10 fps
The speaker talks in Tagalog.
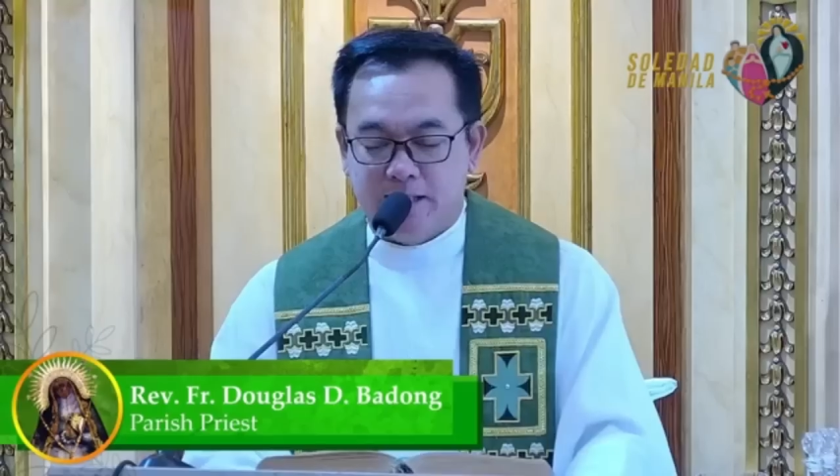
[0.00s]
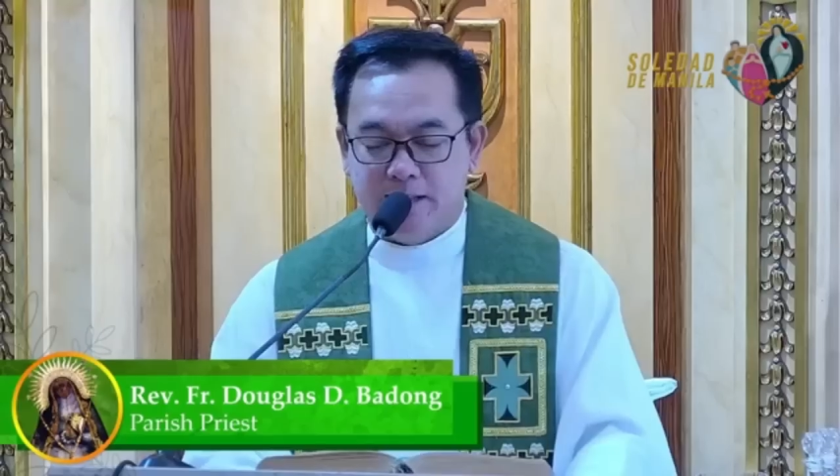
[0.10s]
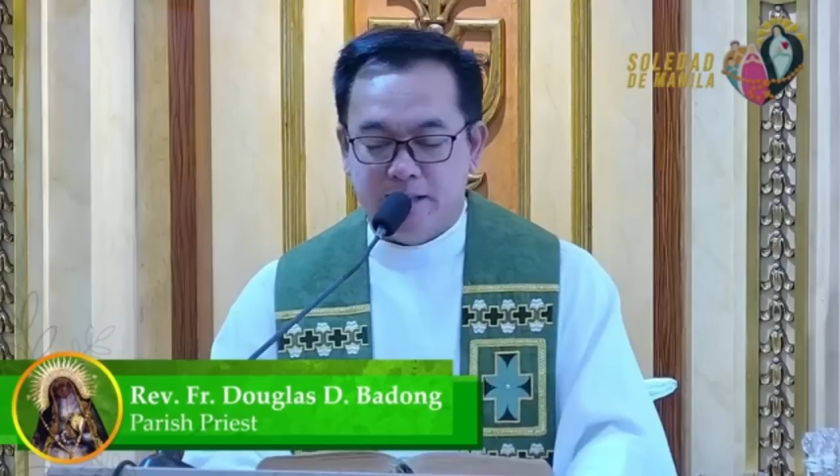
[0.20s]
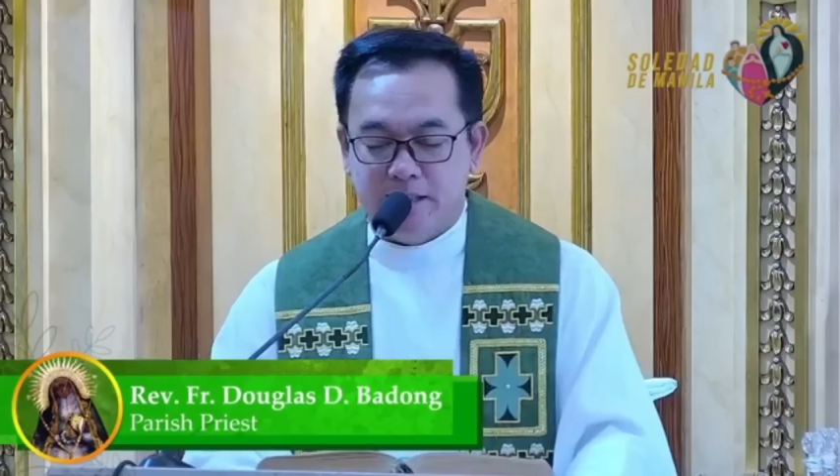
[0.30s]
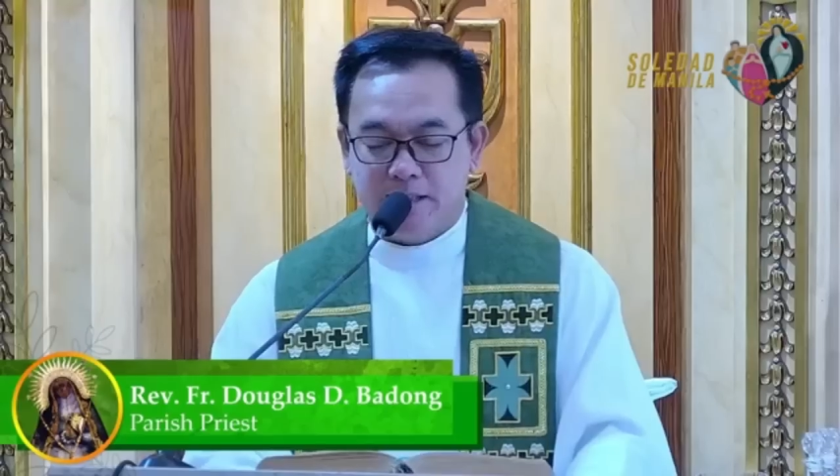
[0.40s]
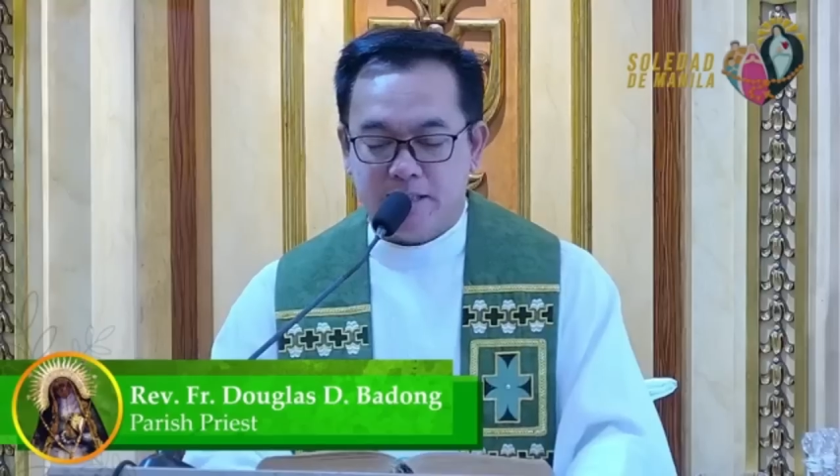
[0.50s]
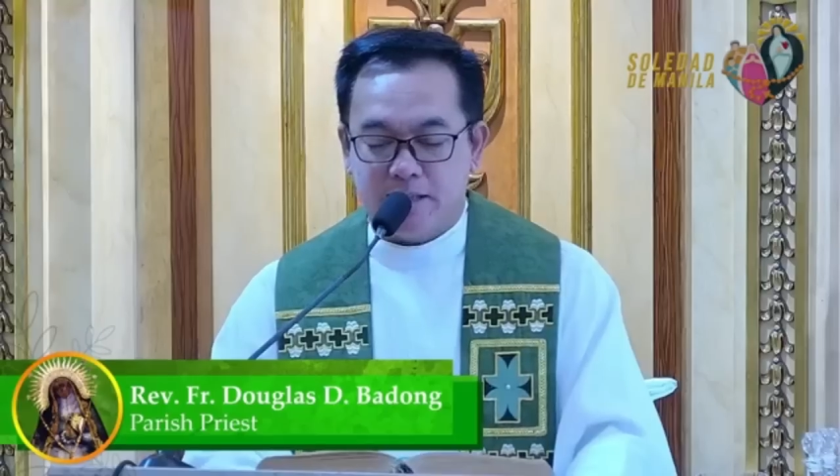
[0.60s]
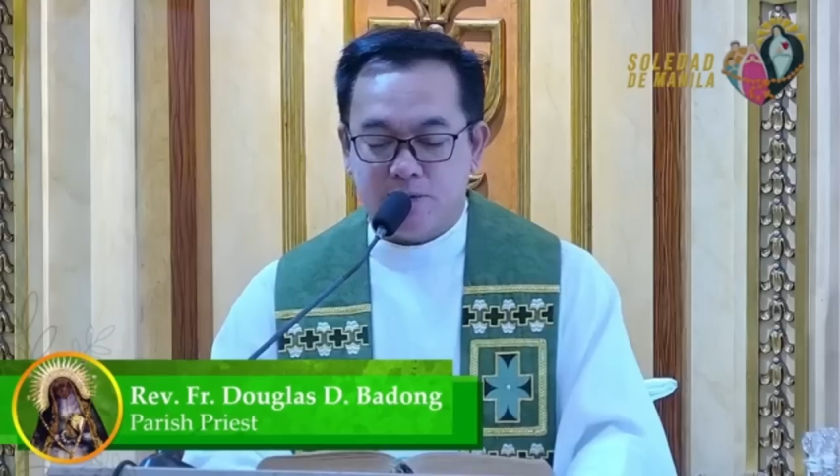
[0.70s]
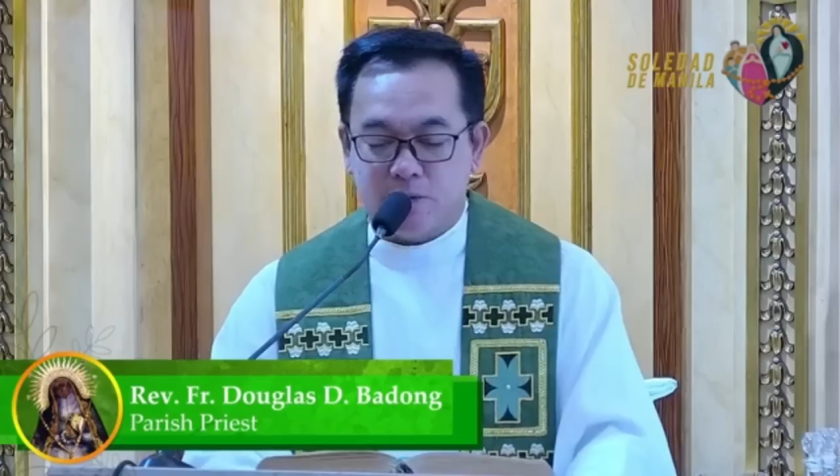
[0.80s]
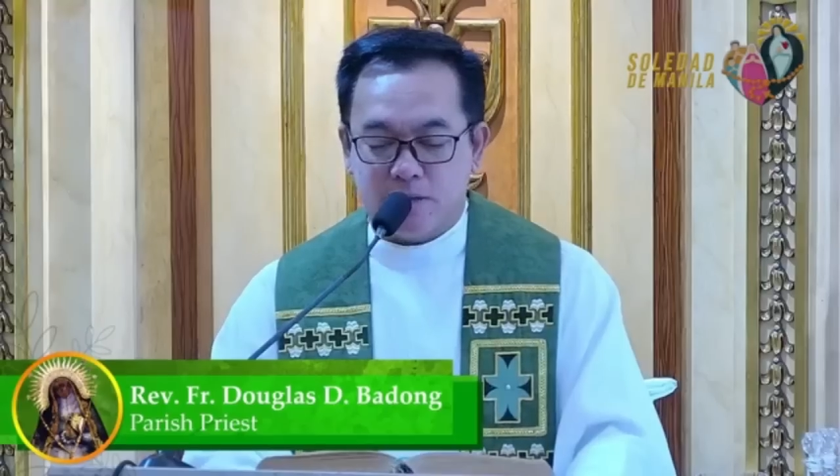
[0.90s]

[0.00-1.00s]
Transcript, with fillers: Andyan din si